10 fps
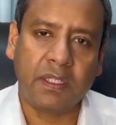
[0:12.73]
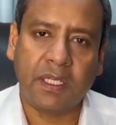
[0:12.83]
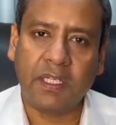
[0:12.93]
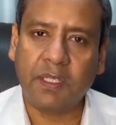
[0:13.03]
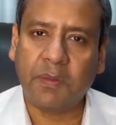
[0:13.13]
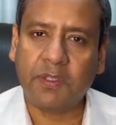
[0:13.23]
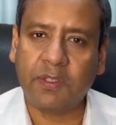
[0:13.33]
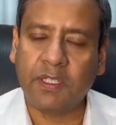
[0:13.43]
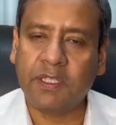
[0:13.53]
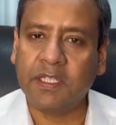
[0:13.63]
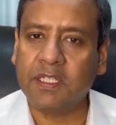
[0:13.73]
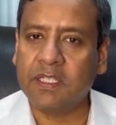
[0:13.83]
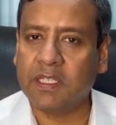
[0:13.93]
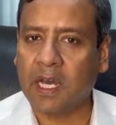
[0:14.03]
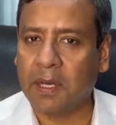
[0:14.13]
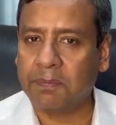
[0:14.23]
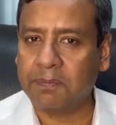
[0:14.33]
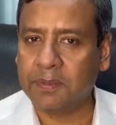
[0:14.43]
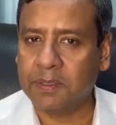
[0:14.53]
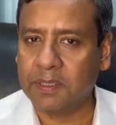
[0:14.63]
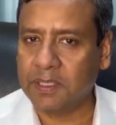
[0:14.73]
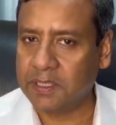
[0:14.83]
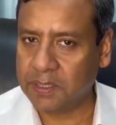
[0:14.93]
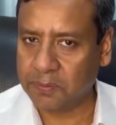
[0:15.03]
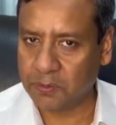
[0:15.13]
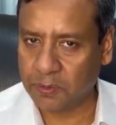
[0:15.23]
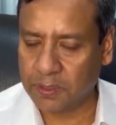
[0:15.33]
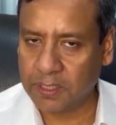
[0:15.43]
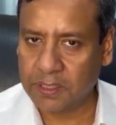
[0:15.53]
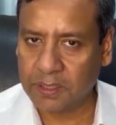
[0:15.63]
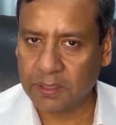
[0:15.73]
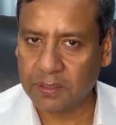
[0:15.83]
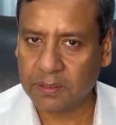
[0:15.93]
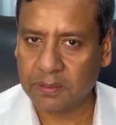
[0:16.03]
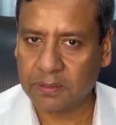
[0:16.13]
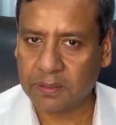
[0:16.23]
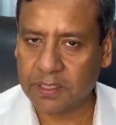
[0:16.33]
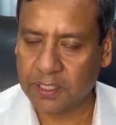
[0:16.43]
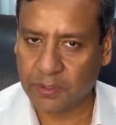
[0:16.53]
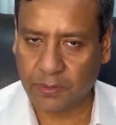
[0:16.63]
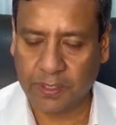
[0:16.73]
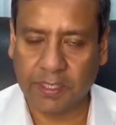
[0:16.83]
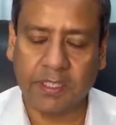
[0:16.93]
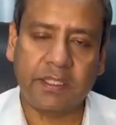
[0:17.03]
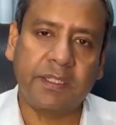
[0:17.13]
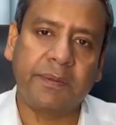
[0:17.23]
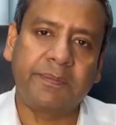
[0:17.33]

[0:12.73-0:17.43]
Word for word: সেই নির্বাচনের তিনটি ধাপ ইতিমধ্যে শেষ হয়ে গিয়েছে